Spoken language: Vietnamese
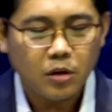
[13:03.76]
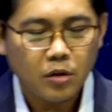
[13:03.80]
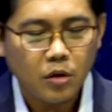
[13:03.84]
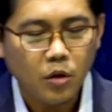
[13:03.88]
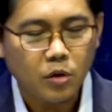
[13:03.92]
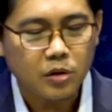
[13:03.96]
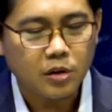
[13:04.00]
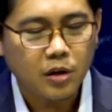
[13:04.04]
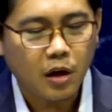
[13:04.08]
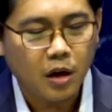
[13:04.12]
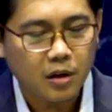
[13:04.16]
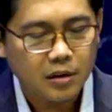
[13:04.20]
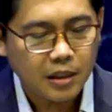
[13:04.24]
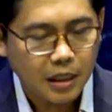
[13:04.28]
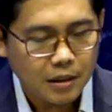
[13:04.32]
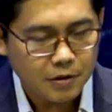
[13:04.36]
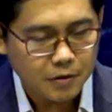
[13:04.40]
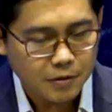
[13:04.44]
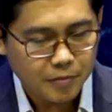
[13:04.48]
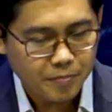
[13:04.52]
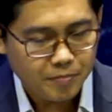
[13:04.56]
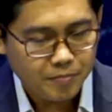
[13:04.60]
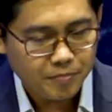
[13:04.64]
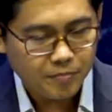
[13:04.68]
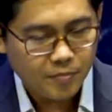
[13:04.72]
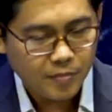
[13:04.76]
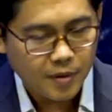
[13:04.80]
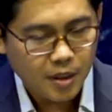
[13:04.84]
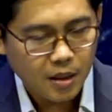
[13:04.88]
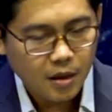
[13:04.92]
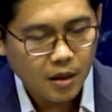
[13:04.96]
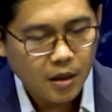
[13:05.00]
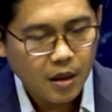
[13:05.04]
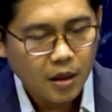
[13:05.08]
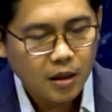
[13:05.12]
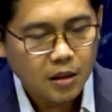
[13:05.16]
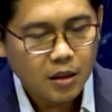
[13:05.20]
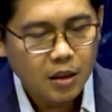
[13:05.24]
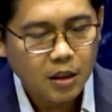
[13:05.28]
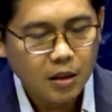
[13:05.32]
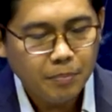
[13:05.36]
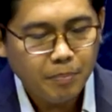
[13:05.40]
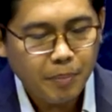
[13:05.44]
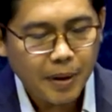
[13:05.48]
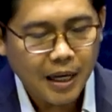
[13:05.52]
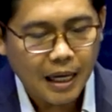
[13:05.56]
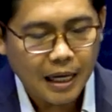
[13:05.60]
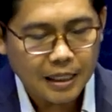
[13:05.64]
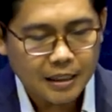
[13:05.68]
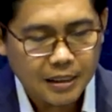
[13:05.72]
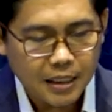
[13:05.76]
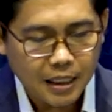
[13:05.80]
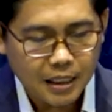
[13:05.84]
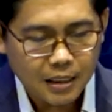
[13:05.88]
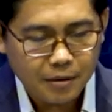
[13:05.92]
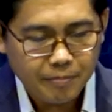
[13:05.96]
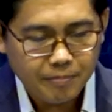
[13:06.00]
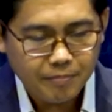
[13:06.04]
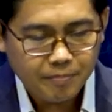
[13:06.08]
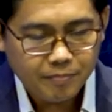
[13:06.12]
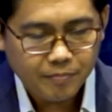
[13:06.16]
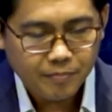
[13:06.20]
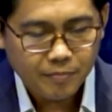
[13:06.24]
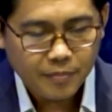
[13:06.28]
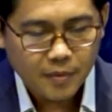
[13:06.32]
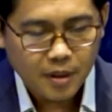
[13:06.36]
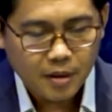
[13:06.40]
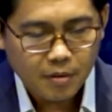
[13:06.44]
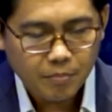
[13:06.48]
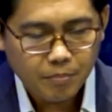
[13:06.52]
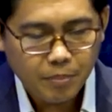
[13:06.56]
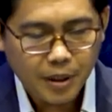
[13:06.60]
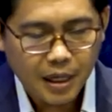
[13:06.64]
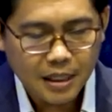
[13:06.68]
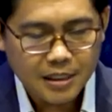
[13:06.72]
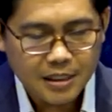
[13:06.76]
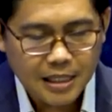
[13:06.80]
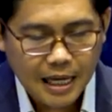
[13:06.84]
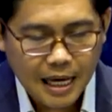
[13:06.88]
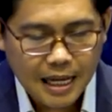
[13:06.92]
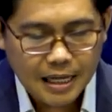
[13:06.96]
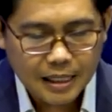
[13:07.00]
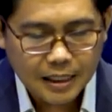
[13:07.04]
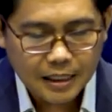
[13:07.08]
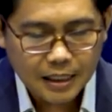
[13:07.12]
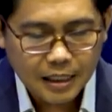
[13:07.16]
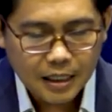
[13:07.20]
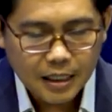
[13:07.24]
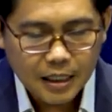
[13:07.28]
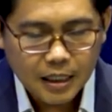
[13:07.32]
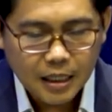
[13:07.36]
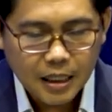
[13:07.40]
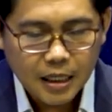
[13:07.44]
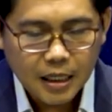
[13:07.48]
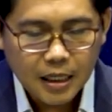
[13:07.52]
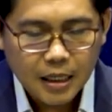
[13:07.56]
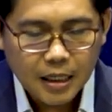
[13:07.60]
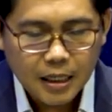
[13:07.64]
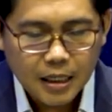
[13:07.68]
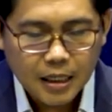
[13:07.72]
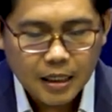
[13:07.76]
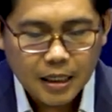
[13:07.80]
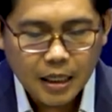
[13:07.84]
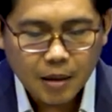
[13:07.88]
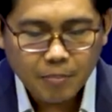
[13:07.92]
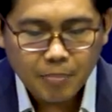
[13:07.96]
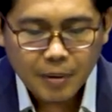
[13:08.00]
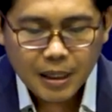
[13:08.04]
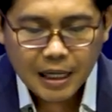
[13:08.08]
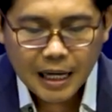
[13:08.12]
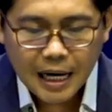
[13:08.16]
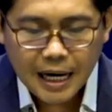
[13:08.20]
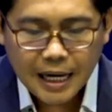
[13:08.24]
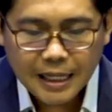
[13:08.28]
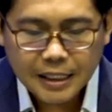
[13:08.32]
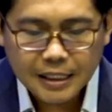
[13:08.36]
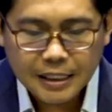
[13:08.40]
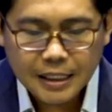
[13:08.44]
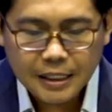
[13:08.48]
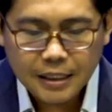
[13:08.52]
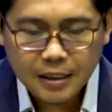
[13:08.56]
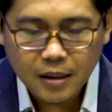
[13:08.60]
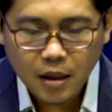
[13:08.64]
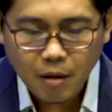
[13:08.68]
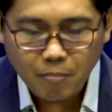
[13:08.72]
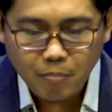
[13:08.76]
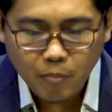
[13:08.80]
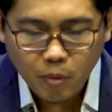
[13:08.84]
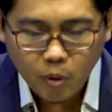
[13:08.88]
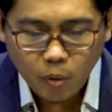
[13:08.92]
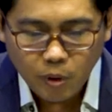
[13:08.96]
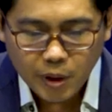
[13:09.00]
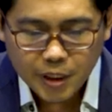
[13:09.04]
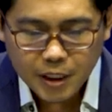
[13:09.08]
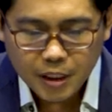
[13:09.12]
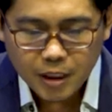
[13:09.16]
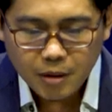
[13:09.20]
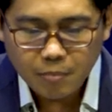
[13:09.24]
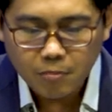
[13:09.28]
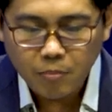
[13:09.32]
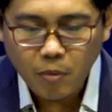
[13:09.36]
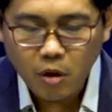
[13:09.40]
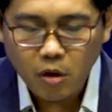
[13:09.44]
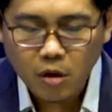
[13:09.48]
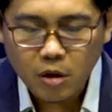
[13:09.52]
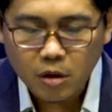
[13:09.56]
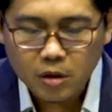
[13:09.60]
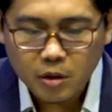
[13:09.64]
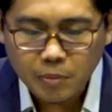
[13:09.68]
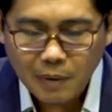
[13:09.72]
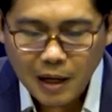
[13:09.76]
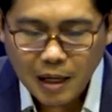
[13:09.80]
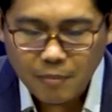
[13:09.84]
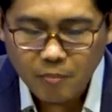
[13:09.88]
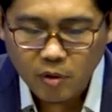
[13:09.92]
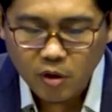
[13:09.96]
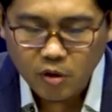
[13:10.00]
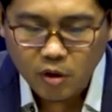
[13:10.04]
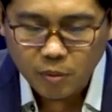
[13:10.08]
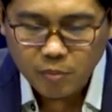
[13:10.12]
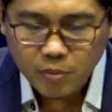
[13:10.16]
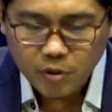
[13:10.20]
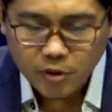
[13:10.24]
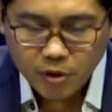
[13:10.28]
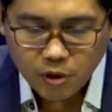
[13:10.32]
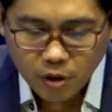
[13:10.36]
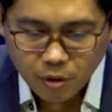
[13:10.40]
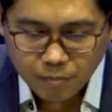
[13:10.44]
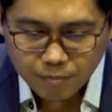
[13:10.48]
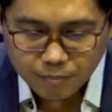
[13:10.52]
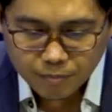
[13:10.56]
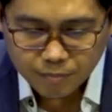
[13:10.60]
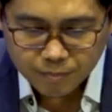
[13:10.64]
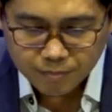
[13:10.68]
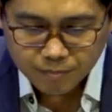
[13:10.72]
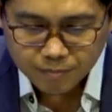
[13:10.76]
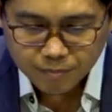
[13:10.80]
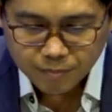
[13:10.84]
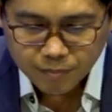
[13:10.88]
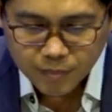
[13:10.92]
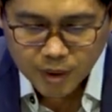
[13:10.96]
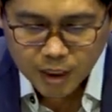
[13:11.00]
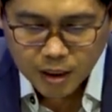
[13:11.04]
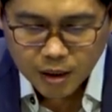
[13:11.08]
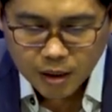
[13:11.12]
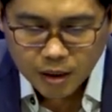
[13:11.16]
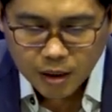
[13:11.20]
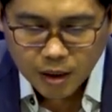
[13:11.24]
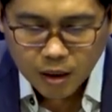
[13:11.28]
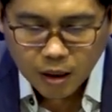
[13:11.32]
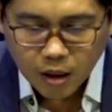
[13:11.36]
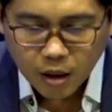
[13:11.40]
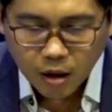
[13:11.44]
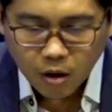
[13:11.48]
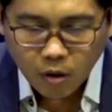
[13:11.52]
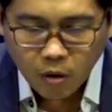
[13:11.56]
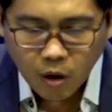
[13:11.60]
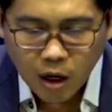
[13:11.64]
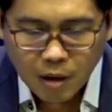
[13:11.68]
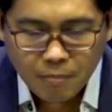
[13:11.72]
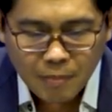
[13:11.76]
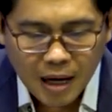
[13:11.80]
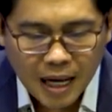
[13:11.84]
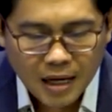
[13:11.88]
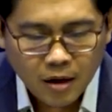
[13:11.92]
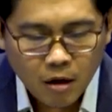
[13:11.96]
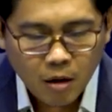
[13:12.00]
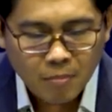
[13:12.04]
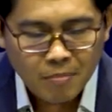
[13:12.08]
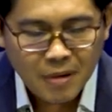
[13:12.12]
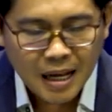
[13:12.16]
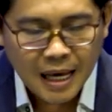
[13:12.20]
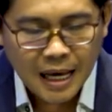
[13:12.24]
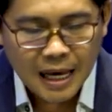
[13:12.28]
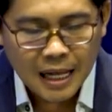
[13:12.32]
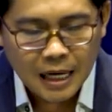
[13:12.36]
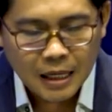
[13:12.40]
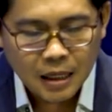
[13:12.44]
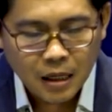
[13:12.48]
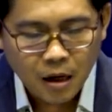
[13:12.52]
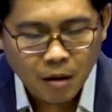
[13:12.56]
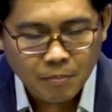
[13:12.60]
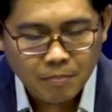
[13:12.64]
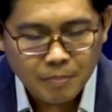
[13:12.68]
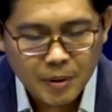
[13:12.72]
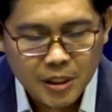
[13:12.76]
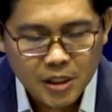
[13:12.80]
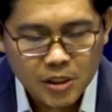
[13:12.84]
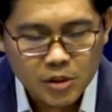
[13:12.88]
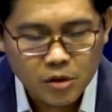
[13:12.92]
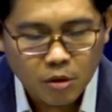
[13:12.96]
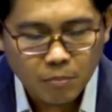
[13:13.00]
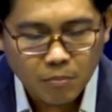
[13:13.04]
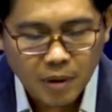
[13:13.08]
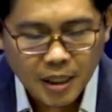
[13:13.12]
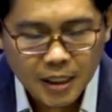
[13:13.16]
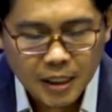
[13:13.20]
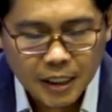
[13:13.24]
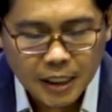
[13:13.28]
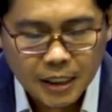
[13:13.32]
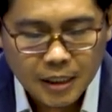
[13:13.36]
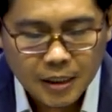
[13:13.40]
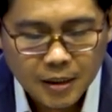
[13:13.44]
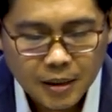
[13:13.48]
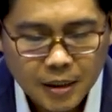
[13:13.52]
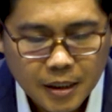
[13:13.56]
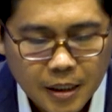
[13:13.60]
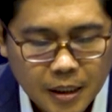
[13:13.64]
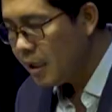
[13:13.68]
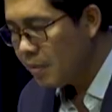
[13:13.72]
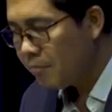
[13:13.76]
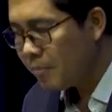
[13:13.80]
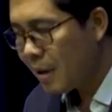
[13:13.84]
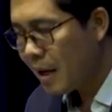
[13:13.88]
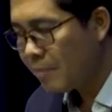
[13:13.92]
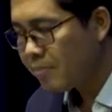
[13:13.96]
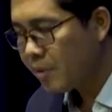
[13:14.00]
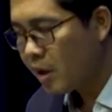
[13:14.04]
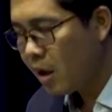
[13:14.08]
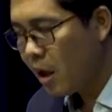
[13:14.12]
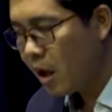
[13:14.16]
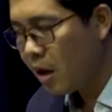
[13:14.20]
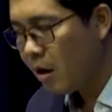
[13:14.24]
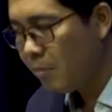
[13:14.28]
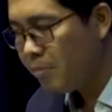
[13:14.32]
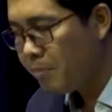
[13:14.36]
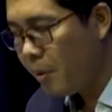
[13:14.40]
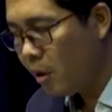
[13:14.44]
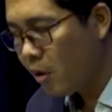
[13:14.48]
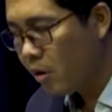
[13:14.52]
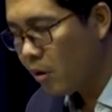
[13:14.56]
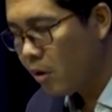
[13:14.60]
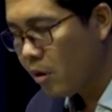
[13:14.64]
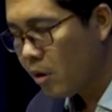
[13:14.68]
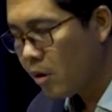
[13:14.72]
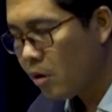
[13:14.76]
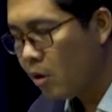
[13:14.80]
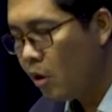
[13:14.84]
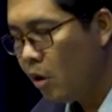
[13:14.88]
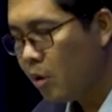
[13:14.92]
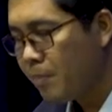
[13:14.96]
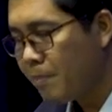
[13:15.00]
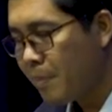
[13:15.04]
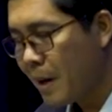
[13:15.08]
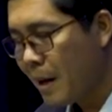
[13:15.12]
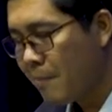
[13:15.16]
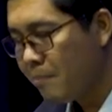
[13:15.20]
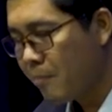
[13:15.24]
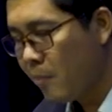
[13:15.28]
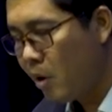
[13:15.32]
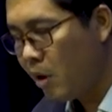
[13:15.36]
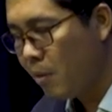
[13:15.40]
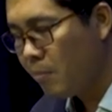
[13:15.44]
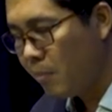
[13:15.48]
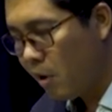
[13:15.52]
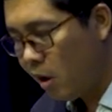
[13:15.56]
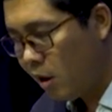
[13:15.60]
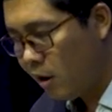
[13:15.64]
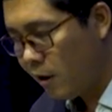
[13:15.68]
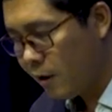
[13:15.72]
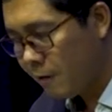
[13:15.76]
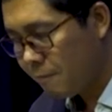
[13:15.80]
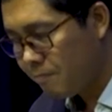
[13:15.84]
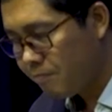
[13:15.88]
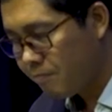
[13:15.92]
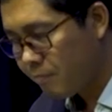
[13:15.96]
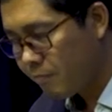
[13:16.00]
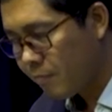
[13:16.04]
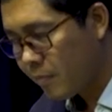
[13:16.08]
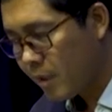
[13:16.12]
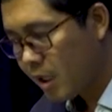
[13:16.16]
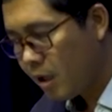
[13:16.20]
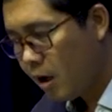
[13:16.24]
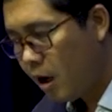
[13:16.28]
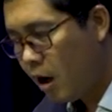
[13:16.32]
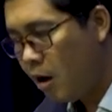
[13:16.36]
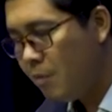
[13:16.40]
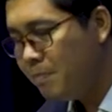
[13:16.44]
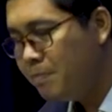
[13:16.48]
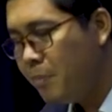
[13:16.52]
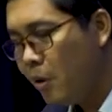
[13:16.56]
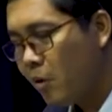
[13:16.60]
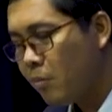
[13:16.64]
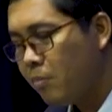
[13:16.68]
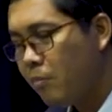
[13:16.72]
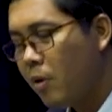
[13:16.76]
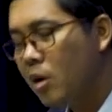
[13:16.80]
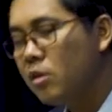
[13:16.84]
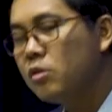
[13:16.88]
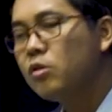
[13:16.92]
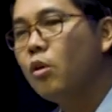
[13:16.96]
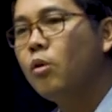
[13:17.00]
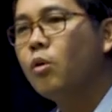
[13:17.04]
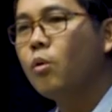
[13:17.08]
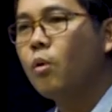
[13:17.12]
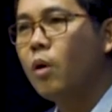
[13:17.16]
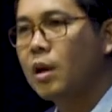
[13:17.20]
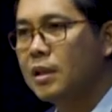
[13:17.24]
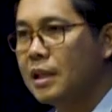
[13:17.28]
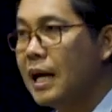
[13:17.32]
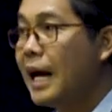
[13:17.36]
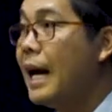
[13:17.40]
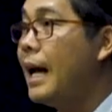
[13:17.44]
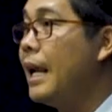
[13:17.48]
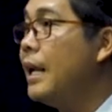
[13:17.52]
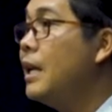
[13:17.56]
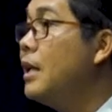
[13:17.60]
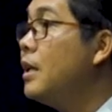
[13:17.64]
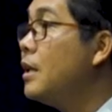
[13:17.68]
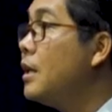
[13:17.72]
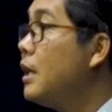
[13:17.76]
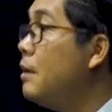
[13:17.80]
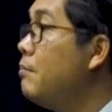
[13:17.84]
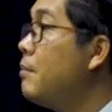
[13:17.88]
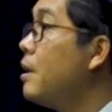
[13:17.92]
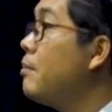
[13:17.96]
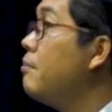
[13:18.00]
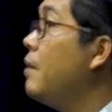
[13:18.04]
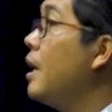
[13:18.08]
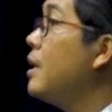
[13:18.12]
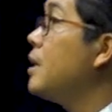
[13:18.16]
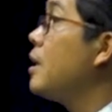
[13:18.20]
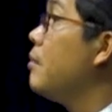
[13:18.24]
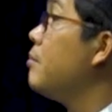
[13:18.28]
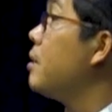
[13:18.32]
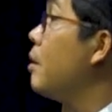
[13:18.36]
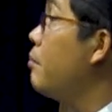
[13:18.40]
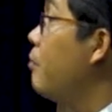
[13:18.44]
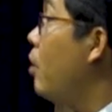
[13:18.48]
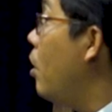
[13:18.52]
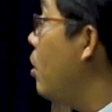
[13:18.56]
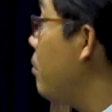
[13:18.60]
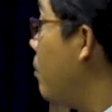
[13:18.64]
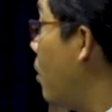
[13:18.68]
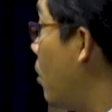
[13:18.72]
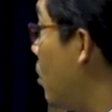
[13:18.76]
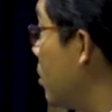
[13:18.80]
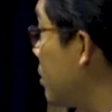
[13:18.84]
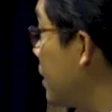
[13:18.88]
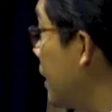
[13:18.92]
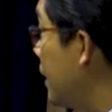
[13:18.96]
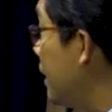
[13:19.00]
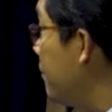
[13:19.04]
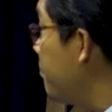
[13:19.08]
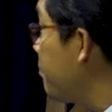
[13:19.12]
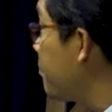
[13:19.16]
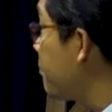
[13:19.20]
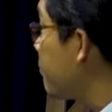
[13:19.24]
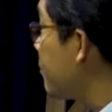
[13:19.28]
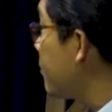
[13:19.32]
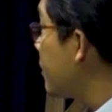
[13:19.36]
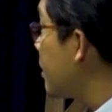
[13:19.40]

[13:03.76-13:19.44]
đôi tỏ tử cứ pre hạ tích pre chán nâng cái đọc muối một thoai bóng cùng nhóm cốt bàn đồng ná ông pi sụp bân đi prap tao đó ở bốc đôi prap bong bong âu bốc bần tô quạt thả lược ní mình men thầm tập bong bong thế